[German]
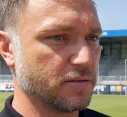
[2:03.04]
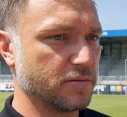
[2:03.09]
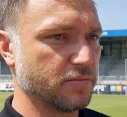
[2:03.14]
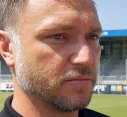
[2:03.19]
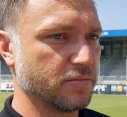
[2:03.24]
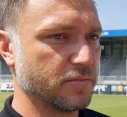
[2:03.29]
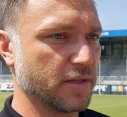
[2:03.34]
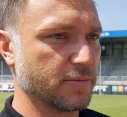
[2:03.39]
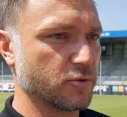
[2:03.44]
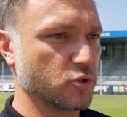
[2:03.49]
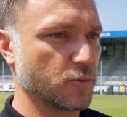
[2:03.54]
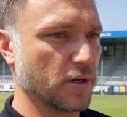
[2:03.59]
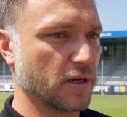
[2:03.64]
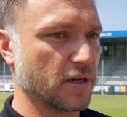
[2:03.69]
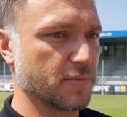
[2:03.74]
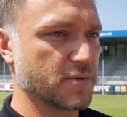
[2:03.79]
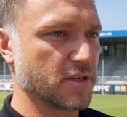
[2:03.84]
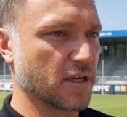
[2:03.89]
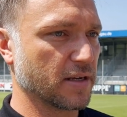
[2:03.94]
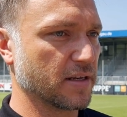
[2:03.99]
ähm, im Spiel
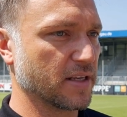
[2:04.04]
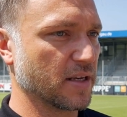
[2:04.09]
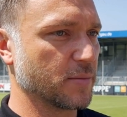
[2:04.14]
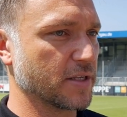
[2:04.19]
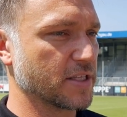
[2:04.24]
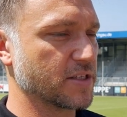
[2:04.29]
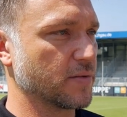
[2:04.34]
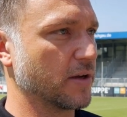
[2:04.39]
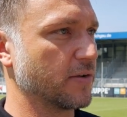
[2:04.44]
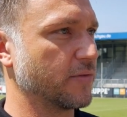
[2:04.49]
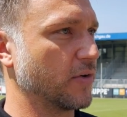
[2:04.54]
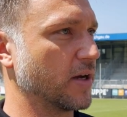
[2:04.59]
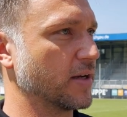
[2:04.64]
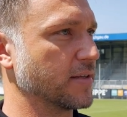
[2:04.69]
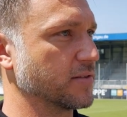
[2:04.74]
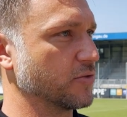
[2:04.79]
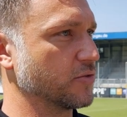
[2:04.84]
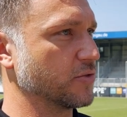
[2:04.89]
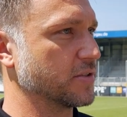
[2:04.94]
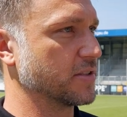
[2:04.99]
gibt es eigentlich immer zwei
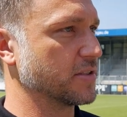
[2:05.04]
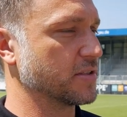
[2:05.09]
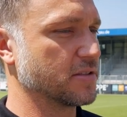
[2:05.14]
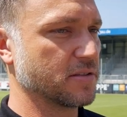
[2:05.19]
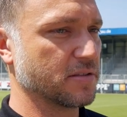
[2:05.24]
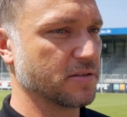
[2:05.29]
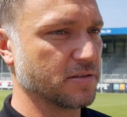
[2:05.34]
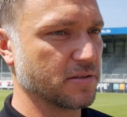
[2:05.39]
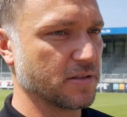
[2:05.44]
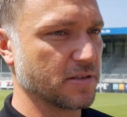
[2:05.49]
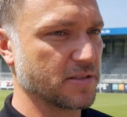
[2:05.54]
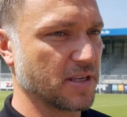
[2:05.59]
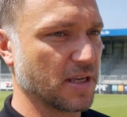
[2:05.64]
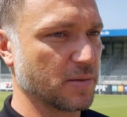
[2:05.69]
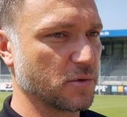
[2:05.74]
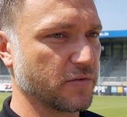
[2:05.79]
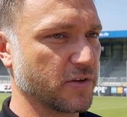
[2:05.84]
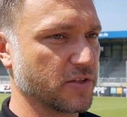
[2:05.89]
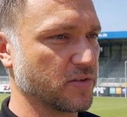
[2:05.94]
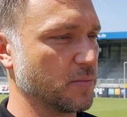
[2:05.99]
Phasen und das ist das
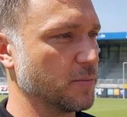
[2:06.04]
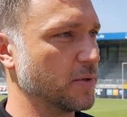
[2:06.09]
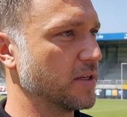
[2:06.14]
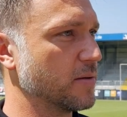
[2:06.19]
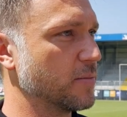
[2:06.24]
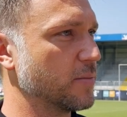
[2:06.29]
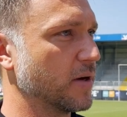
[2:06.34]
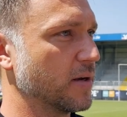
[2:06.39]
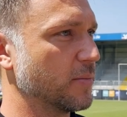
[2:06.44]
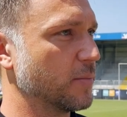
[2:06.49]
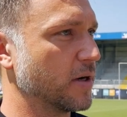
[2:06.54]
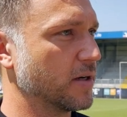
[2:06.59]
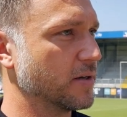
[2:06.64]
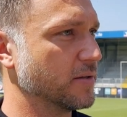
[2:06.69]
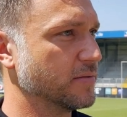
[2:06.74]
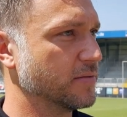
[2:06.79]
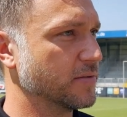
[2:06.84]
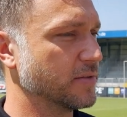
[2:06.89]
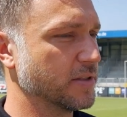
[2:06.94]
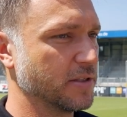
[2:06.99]
Thema, was wir mit dem Ball
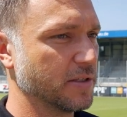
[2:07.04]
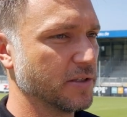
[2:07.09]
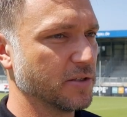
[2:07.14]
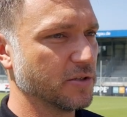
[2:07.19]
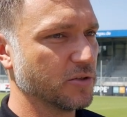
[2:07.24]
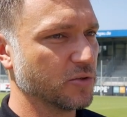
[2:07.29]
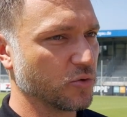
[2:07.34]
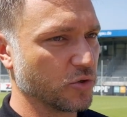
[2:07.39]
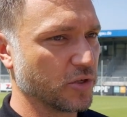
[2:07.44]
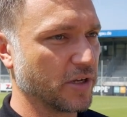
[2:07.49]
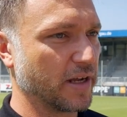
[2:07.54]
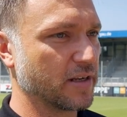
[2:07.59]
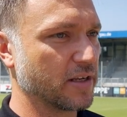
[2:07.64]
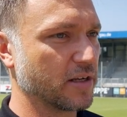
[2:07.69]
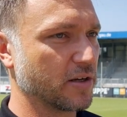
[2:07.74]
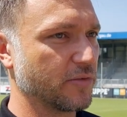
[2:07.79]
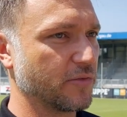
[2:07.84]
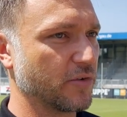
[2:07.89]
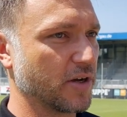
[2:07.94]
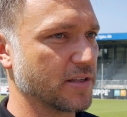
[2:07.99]
machen. Und die
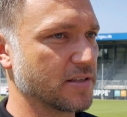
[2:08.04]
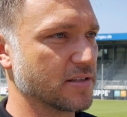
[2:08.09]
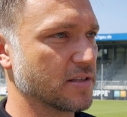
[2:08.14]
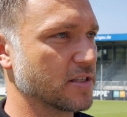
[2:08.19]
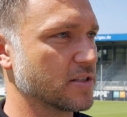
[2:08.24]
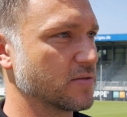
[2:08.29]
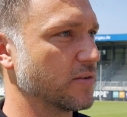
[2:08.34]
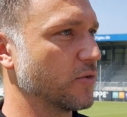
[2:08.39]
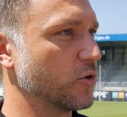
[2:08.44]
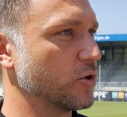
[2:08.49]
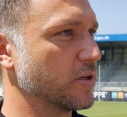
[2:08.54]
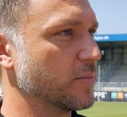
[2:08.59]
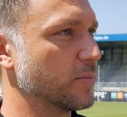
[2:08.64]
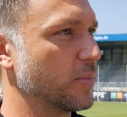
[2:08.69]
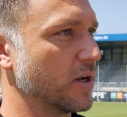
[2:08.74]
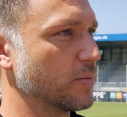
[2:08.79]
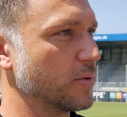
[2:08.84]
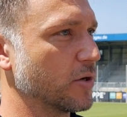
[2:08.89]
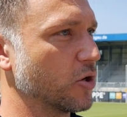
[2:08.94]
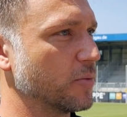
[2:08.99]
andere Phase ist, wir wollen den
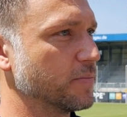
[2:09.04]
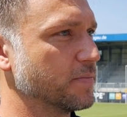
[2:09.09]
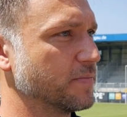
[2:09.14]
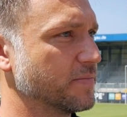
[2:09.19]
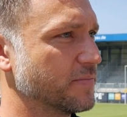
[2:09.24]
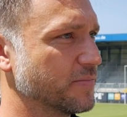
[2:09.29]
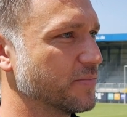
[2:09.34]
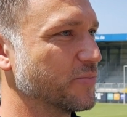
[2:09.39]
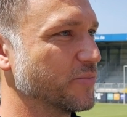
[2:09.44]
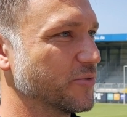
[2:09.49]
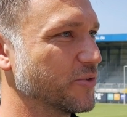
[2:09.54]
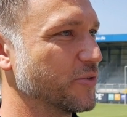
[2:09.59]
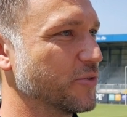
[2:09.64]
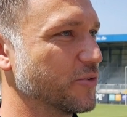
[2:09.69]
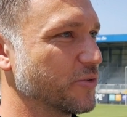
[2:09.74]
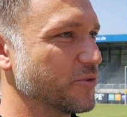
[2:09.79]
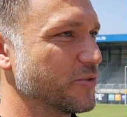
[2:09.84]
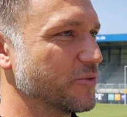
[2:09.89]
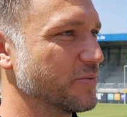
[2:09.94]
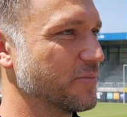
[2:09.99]
Ball bekommen.
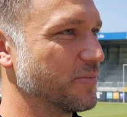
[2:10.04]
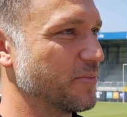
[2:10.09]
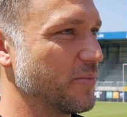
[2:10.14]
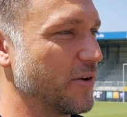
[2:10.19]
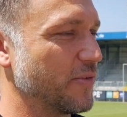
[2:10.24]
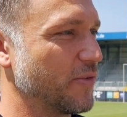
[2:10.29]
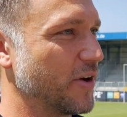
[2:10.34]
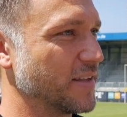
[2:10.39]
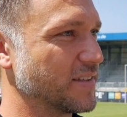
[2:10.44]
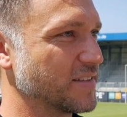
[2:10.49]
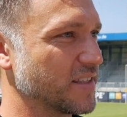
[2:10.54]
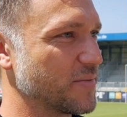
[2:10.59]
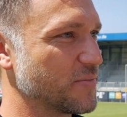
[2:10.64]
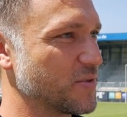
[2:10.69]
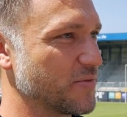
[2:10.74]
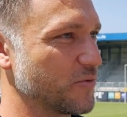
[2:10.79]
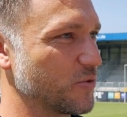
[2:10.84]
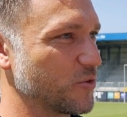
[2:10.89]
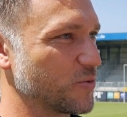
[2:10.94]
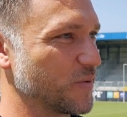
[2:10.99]
Und mehr Phasen gibt es
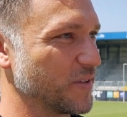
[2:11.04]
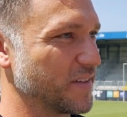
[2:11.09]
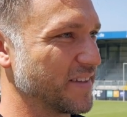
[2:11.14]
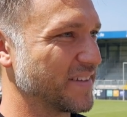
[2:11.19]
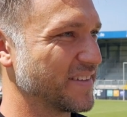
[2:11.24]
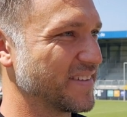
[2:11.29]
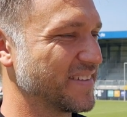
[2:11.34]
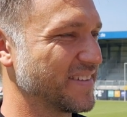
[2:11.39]
im Fußball nicht.